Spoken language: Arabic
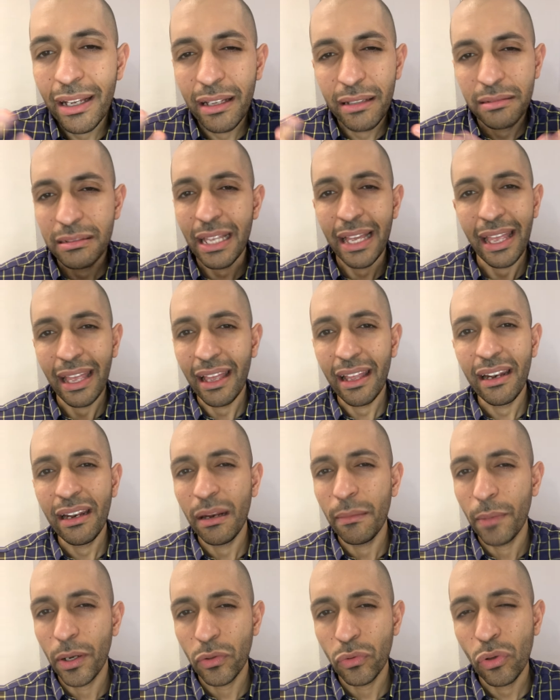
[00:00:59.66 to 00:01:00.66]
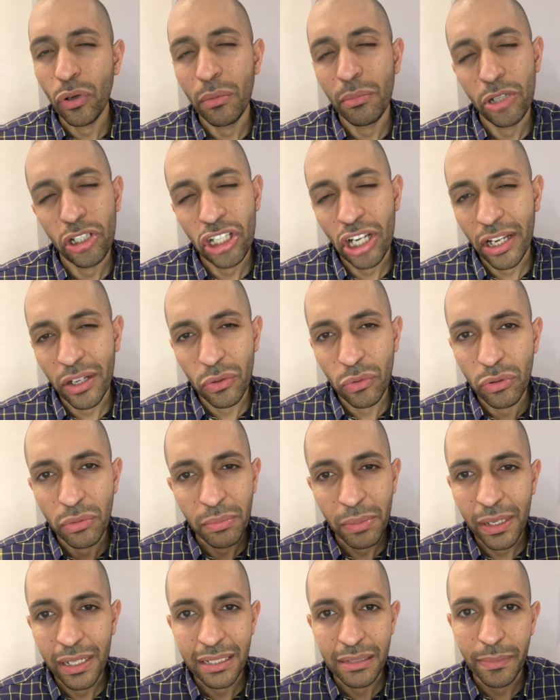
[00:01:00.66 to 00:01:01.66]
سيان الموضوع مش هيكون
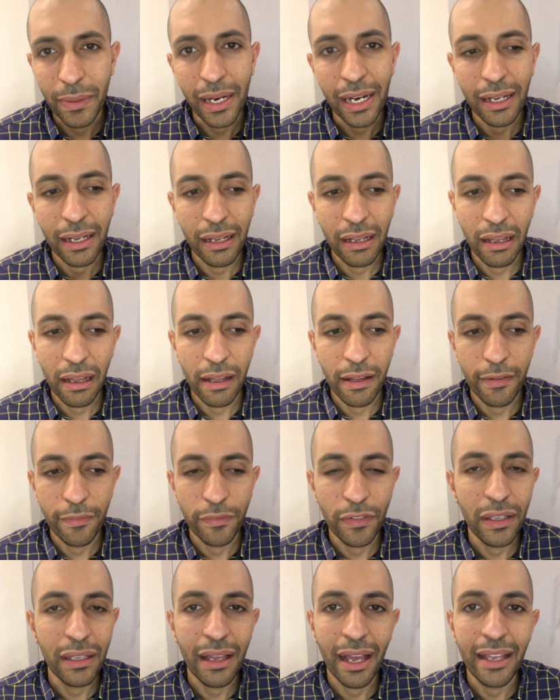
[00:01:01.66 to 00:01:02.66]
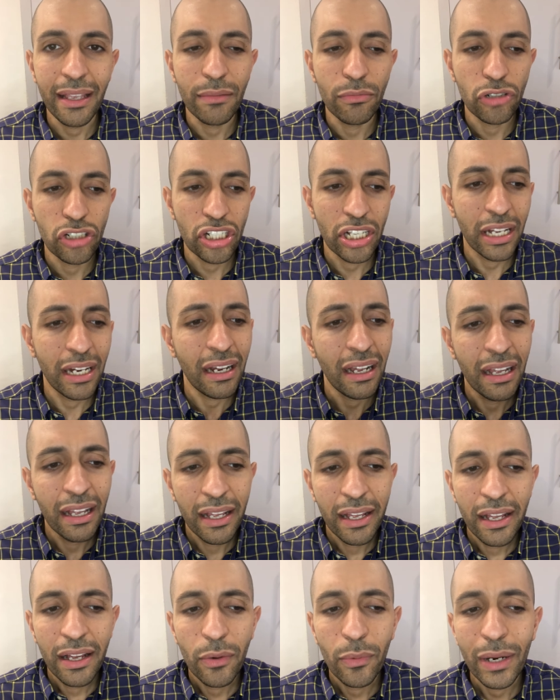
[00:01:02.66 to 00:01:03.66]
بالنسبه لك في اي مشكله
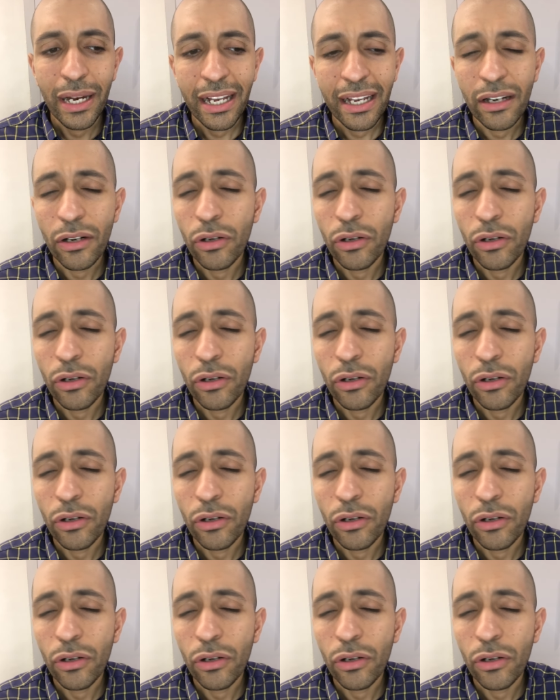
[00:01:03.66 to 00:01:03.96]
ولكن